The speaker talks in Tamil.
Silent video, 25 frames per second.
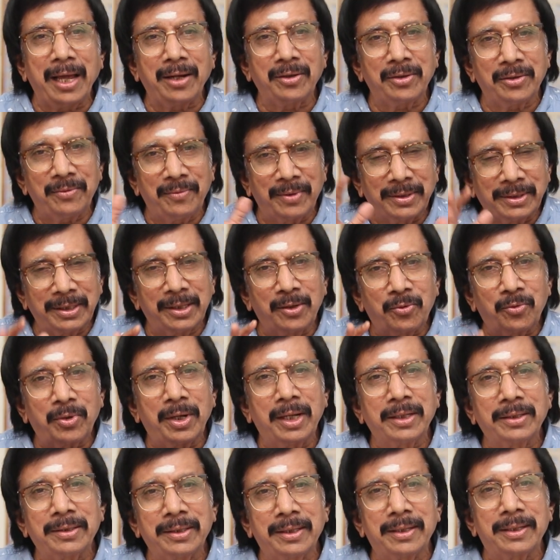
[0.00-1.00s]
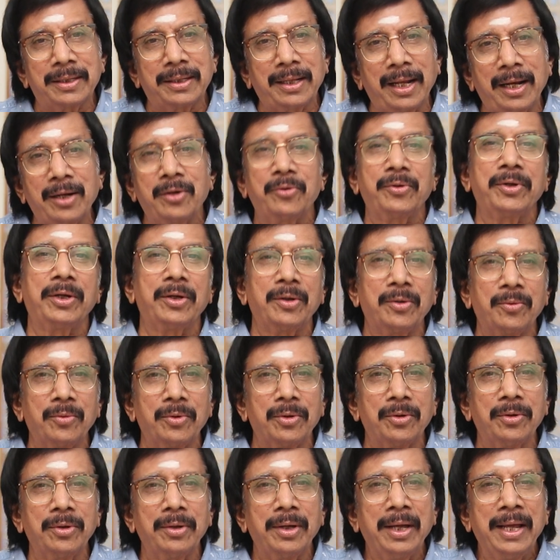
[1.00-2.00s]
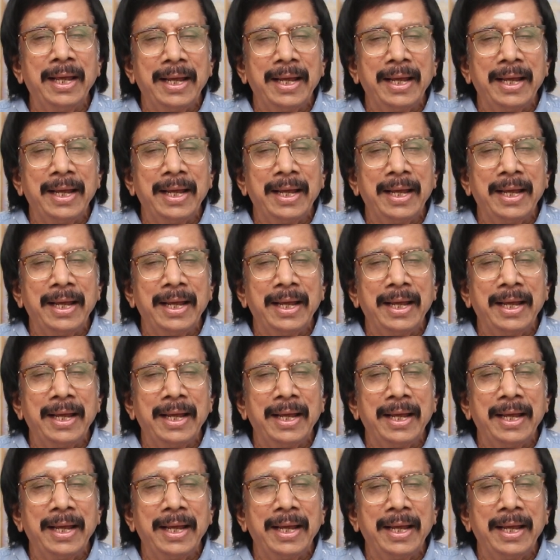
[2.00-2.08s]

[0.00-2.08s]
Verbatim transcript: யாருக்கும் வந்துடக்கூடாதுன்றதாலோ என்னவோ